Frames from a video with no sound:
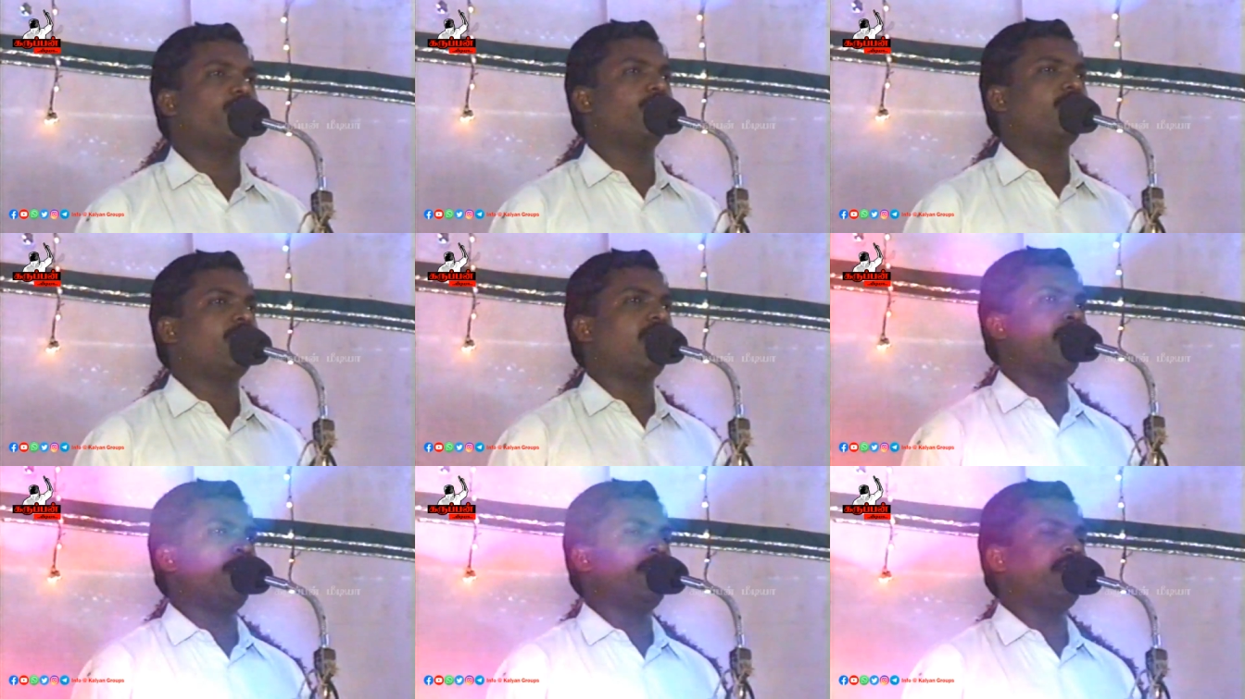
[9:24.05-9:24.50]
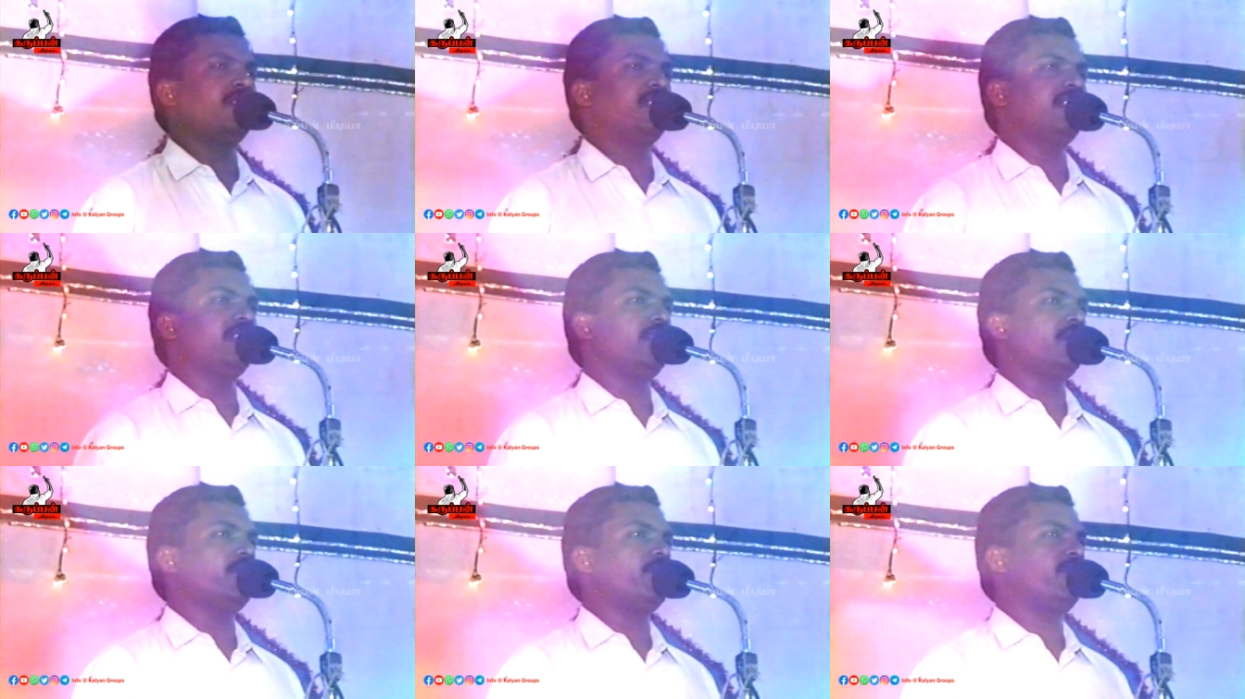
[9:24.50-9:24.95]
அமைத்து
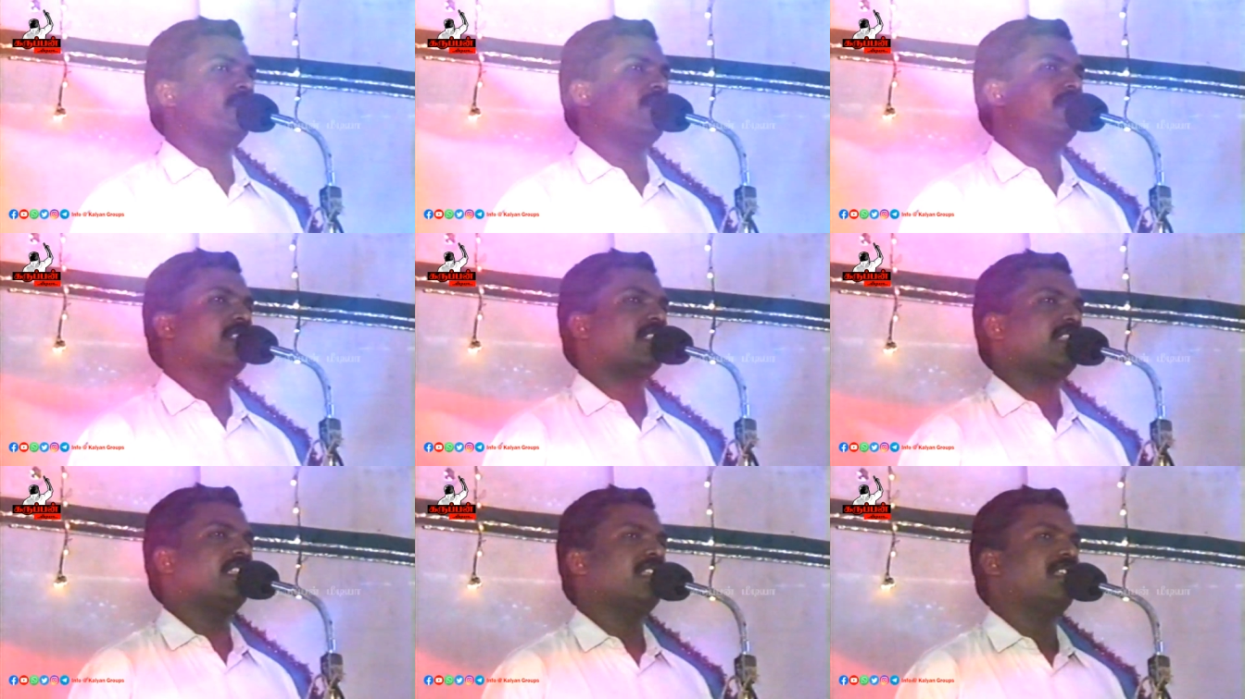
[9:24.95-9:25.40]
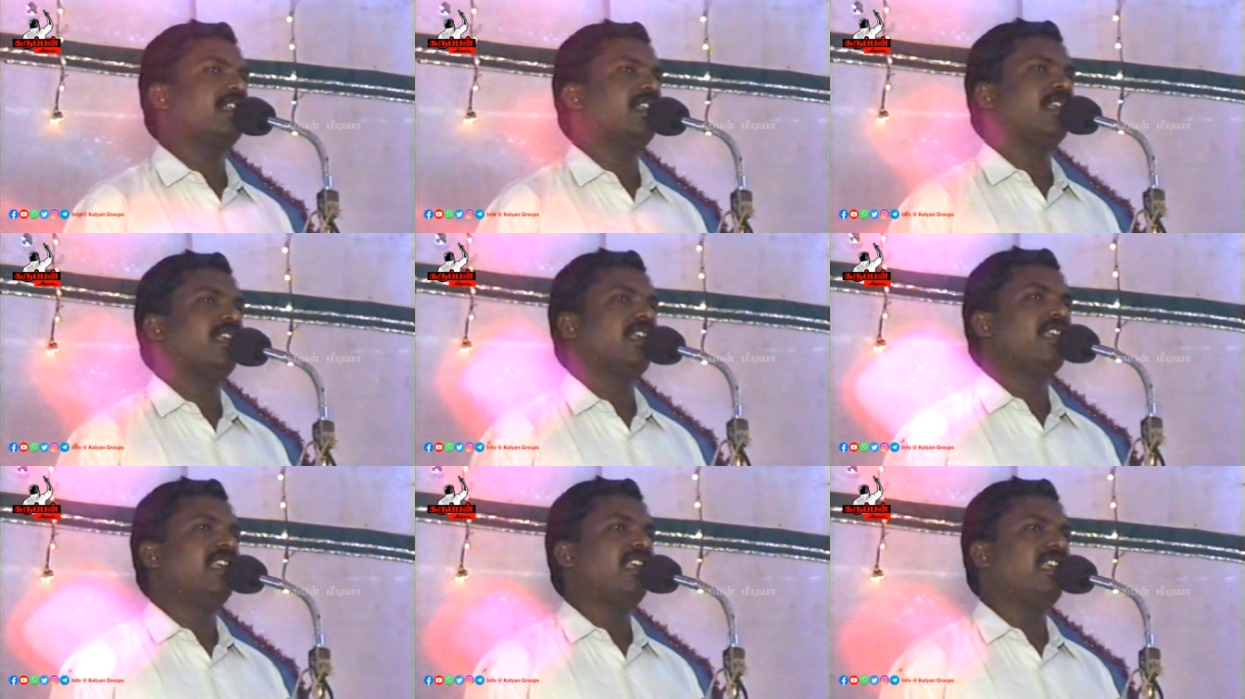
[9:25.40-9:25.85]

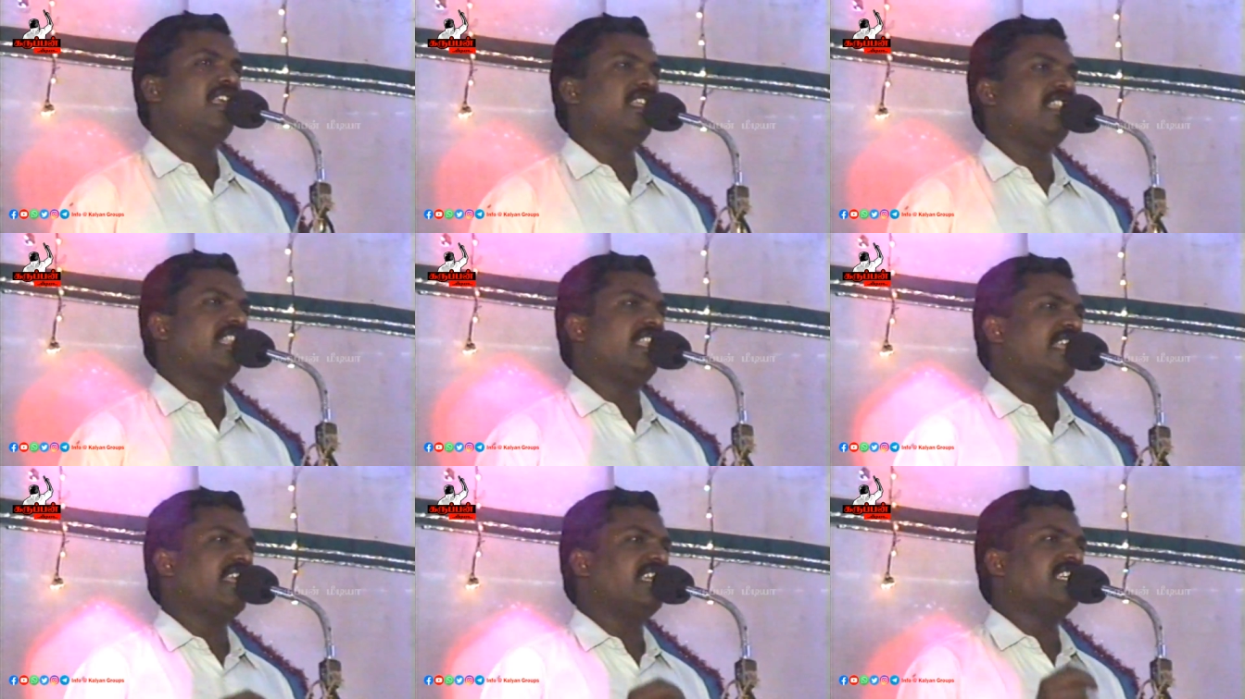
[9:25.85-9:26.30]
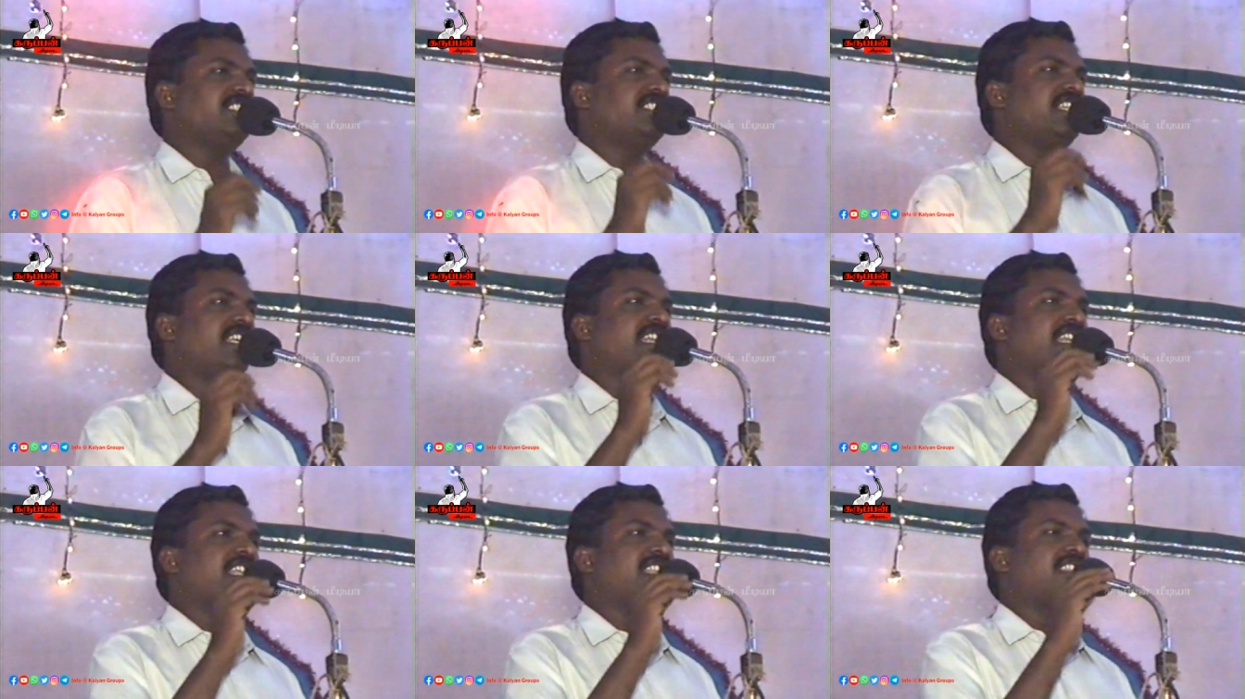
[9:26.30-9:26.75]
இந்த நிகழ்ச்சியை
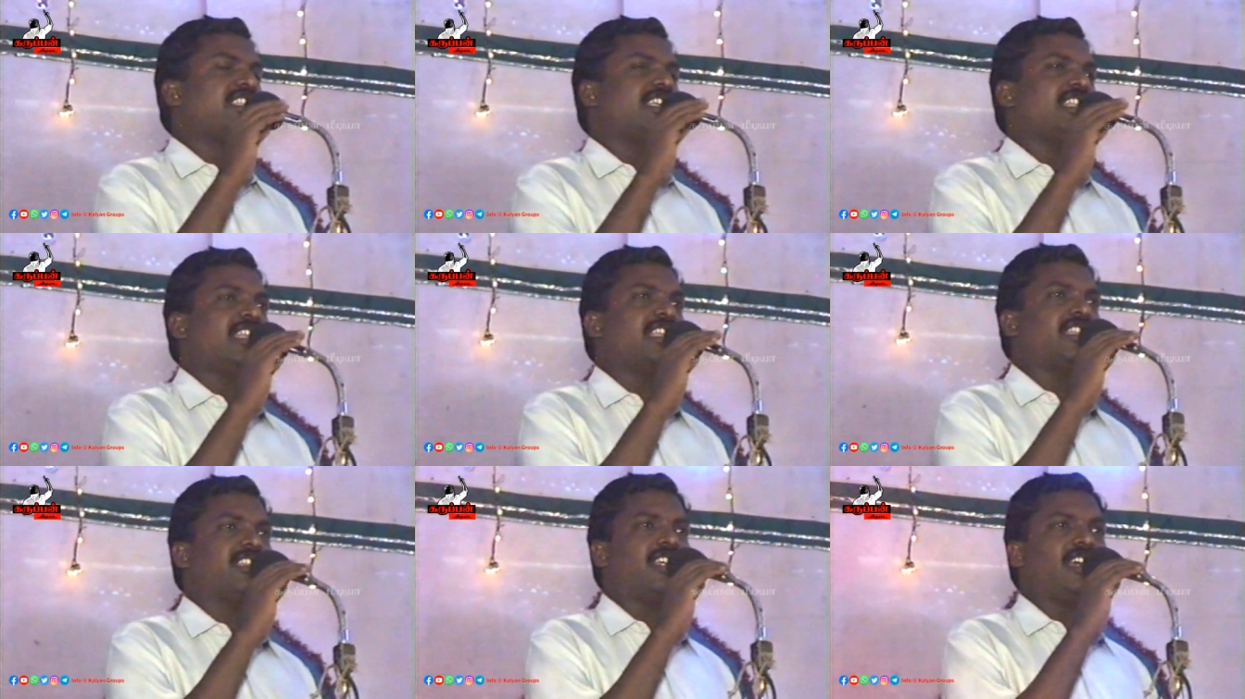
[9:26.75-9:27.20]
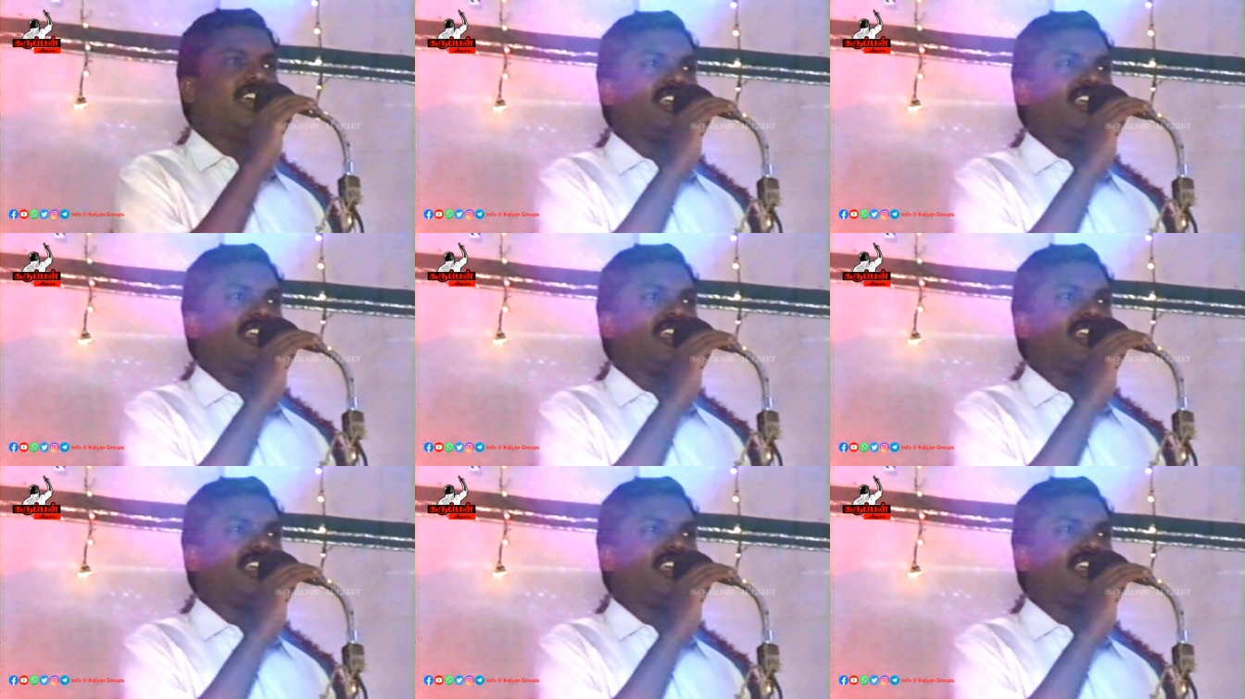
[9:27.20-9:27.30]
நடத்தி வைத்தார்